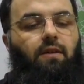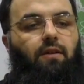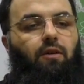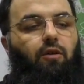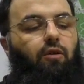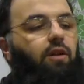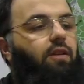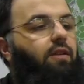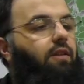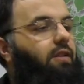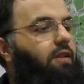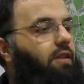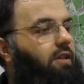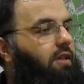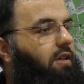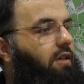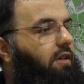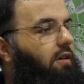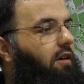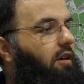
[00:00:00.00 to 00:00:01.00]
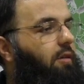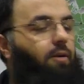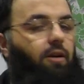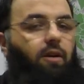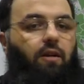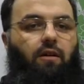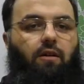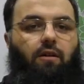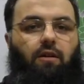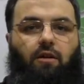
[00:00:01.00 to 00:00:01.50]
ona dedi ki aman
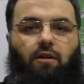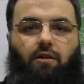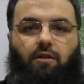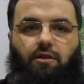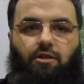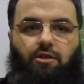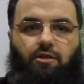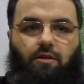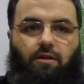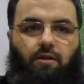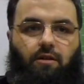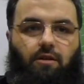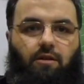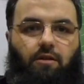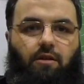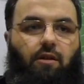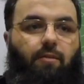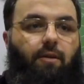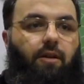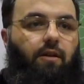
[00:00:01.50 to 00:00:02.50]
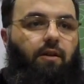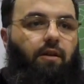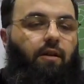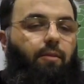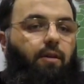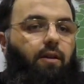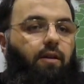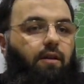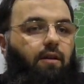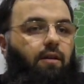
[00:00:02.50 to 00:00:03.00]
ha kardeş dedik. Aman
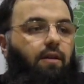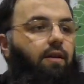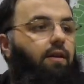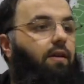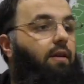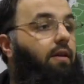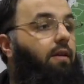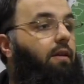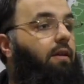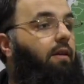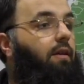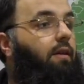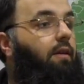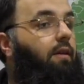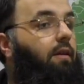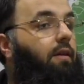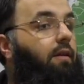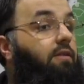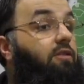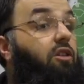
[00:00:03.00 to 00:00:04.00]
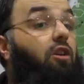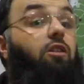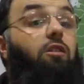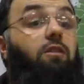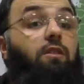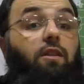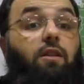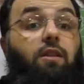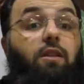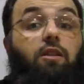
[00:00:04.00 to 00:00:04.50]
aman.
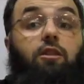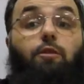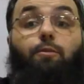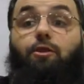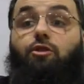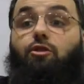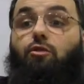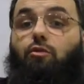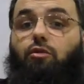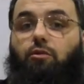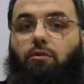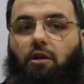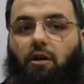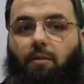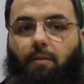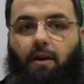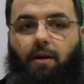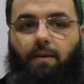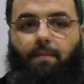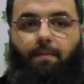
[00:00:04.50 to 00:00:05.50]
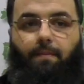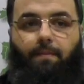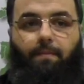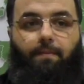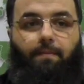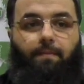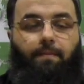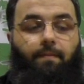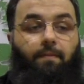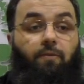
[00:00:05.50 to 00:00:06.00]
Sakın dedik yılbaşı kutlama.
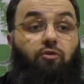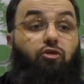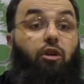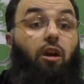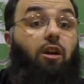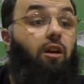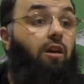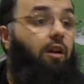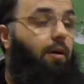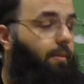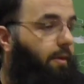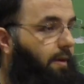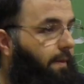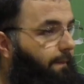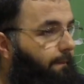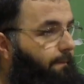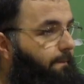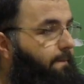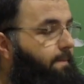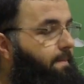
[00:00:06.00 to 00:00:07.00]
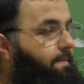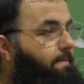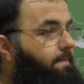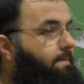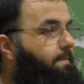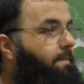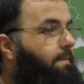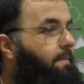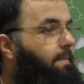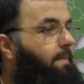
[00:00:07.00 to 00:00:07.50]
Sakın ama.
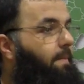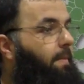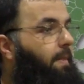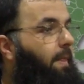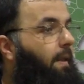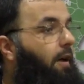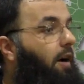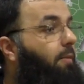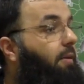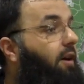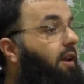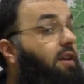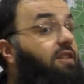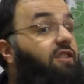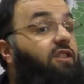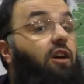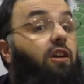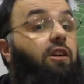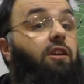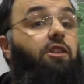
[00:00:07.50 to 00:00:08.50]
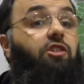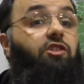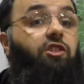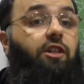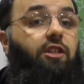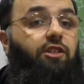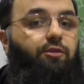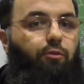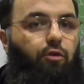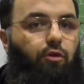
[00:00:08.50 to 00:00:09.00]
Aman ha sakın
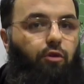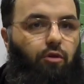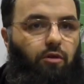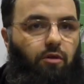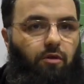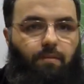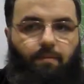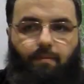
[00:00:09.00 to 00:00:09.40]
içki içme o gün.